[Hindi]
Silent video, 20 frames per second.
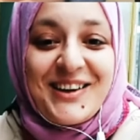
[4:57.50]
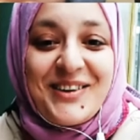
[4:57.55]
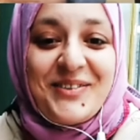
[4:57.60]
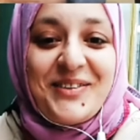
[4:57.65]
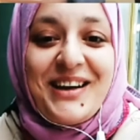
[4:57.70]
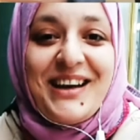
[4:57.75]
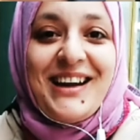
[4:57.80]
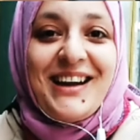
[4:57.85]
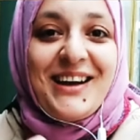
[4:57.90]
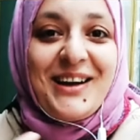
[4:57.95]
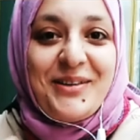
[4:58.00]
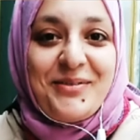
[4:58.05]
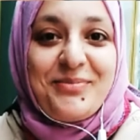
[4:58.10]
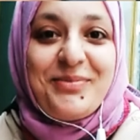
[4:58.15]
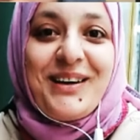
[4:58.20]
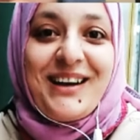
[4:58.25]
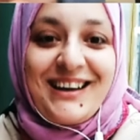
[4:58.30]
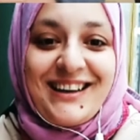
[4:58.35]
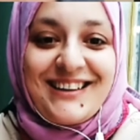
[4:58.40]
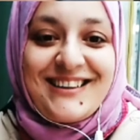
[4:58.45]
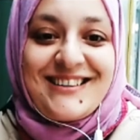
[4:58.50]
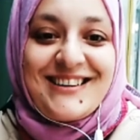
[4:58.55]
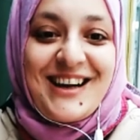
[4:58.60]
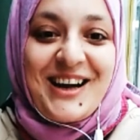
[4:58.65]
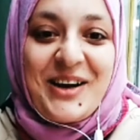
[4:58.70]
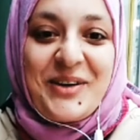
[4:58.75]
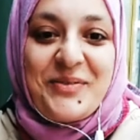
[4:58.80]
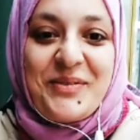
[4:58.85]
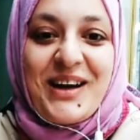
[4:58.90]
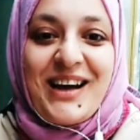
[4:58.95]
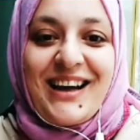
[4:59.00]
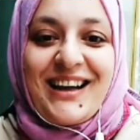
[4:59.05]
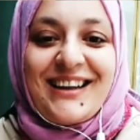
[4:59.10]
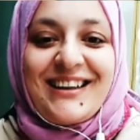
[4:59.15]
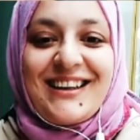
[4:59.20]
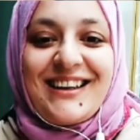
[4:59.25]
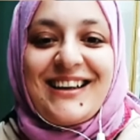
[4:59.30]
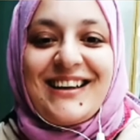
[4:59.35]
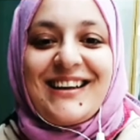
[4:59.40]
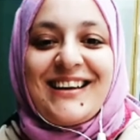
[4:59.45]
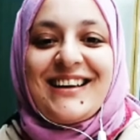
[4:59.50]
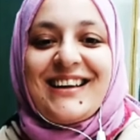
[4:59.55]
मैंने कब पाकिस्तान में आया था